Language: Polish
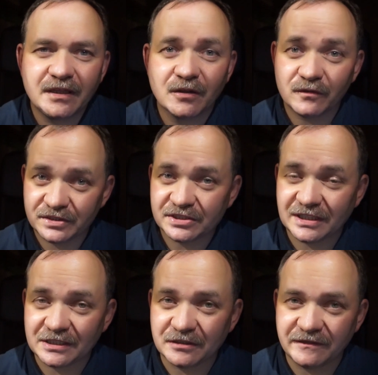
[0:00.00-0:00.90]
Również
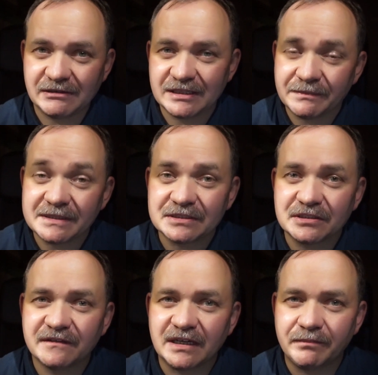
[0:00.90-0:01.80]
startowała,
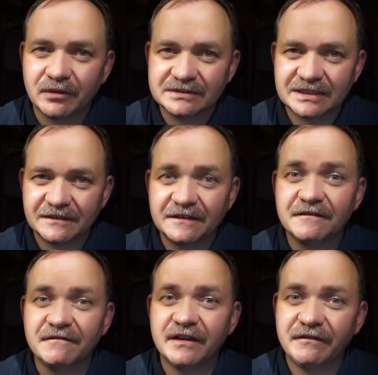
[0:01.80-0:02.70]
reprezentowała Polskę
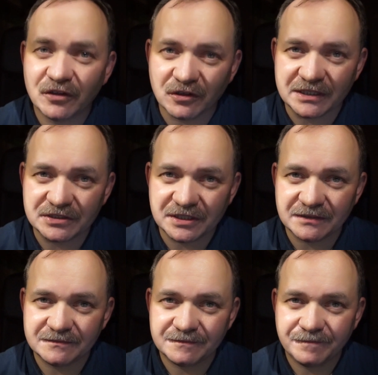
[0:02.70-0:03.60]
we florecie.